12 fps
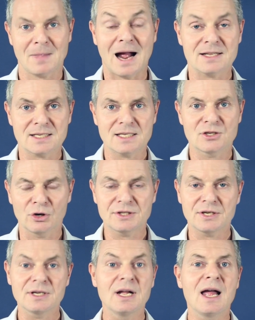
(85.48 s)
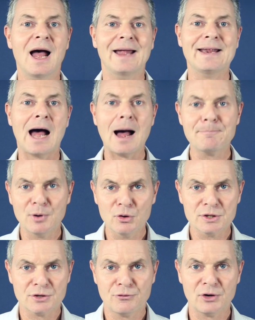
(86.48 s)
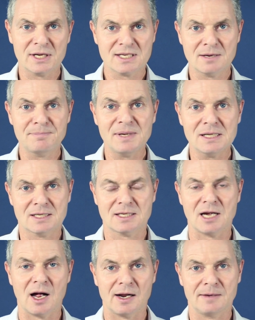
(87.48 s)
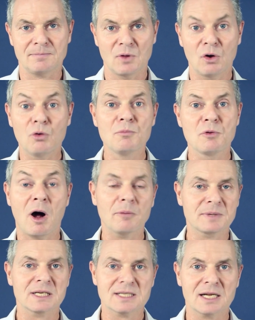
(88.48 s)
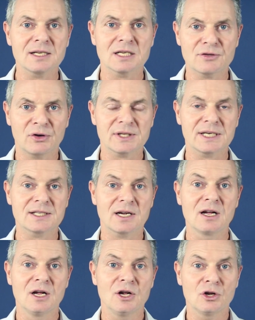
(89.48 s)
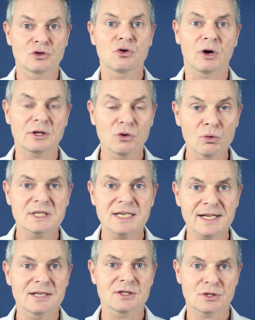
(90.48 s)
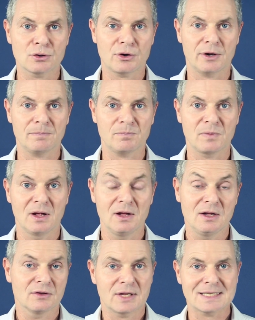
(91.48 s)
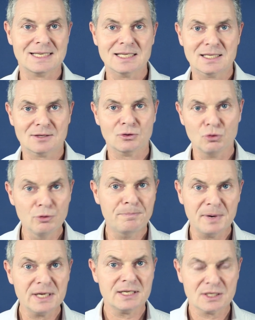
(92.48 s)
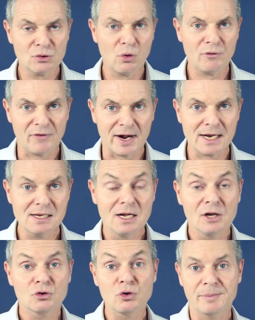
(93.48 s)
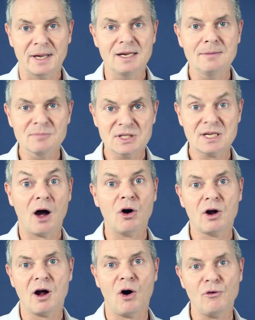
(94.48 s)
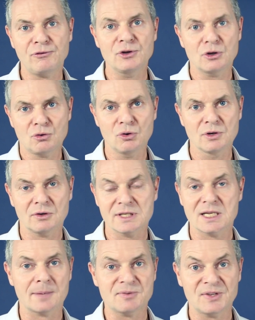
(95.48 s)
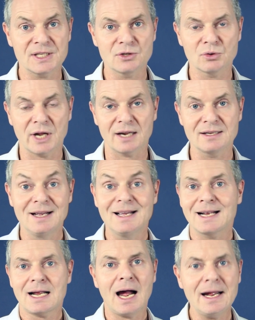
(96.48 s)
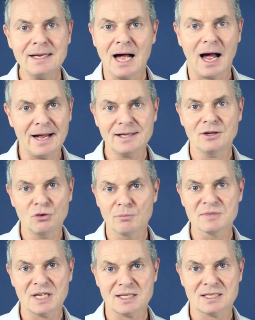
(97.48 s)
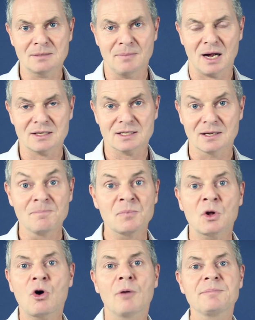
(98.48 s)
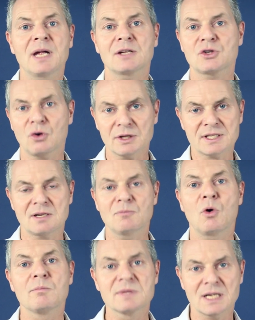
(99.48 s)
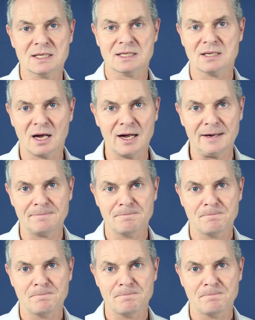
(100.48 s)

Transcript: Also ich sollte eine Ablöse für das Gebiet zahlen, um überhaupt als Handelsvertreter dort loslegen zu können. Das ist üblich so, weil du übernimmst ja auch kaufende Kunden. Und selbst wenn du dann keine eigenen Umsätze machst, kommen ja trotzdem Umsätze rein.